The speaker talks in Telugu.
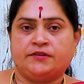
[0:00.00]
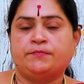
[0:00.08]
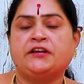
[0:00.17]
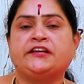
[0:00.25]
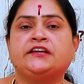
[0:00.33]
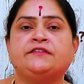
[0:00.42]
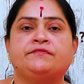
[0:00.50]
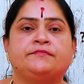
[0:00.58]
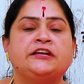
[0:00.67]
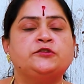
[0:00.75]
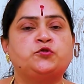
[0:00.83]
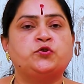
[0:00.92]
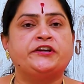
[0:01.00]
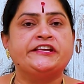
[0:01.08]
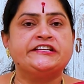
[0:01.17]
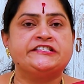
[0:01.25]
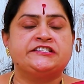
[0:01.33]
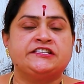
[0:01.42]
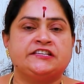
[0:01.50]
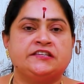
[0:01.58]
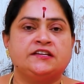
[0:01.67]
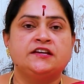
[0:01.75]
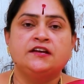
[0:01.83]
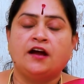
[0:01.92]
మనకి వెలుతురిని ఇచ్చేది
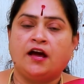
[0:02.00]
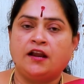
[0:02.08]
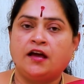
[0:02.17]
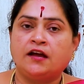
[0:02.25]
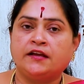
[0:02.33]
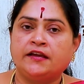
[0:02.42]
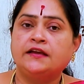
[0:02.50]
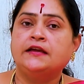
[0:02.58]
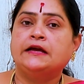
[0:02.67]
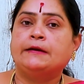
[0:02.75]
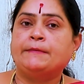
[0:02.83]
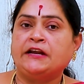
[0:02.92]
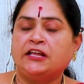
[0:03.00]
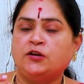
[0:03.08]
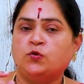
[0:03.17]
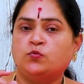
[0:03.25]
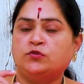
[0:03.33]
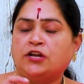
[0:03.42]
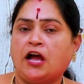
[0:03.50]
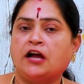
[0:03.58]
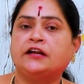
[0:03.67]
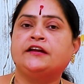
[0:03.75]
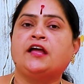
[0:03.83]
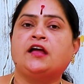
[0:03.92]
అలాగే మనలో ఉన్న
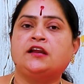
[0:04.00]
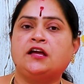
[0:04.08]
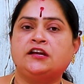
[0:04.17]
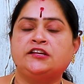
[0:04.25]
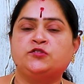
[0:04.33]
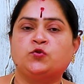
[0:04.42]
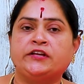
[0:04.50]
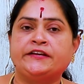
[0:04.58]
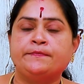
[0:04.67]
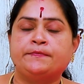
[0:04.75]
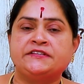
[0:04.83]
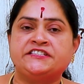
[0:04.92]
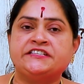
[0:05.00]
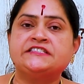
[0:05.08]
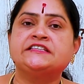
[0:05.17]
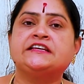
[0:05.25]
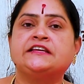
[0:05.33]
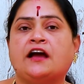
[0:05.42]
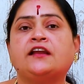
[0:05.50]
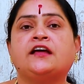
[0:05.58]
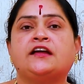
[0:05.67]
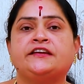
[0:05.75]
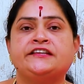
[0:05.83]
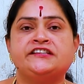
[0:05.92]
అజ్ఞానాన్ని తొలగింపచేసి
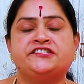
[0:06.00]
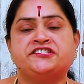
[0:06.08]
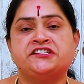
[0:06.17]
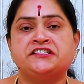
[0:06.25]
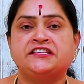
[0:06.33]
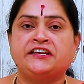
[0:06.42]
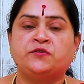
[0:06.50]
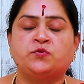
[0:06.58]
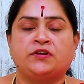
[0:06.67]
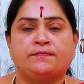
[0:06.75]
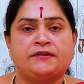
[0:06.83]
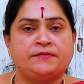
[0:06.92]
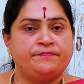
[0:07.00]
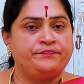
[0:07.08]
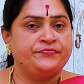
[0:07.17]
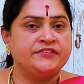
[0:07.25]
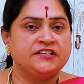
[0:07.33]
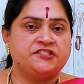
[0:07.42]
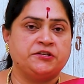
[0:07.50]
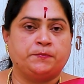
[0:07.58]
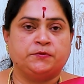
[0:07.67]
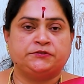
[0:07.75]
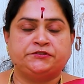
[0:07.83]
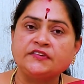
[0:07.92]
జ్ఞానాన్ని ఇచ్చేదని కూడా మనం
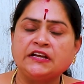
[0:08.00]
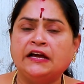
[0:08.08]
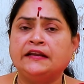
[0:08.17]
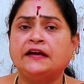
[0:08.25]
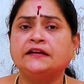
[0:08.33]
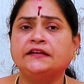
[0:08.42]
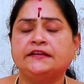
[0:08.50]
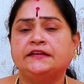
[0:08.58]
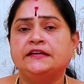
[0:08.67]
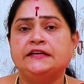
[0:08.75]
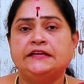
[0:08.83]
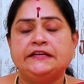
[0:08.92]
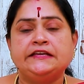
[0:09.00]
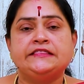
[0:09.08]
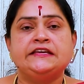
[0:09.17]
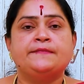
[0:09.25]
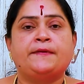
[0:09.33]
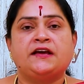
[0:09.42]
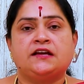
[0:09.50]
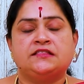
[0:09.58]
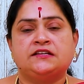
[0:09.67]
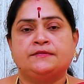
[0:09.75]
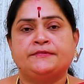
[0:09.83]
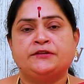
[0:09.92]
చెప్పొచ్చు అలాగే ఈ
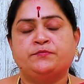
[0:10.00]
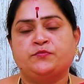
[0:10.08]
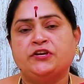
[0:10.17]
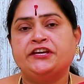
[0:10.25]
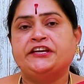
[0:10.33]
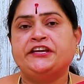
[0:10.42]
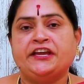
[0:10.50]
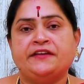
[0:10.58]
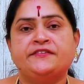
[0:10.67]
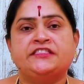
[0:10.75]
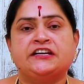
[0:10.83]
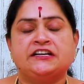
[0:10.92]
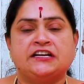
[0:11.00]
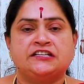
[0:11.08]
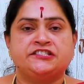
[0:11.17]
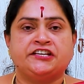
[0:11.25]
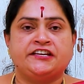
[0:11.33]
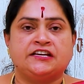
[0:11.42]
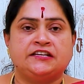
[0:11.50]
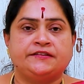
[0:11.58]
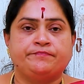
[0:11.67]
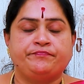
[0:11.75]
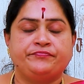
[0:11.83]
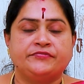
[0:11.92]
దీపారాధన మనం ఏ విధంగా చేయాలి
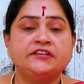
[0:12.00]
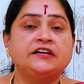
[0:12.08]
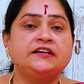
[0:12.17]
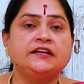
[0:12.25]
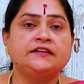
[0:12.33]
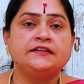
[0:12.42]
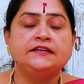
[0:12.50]
అంటే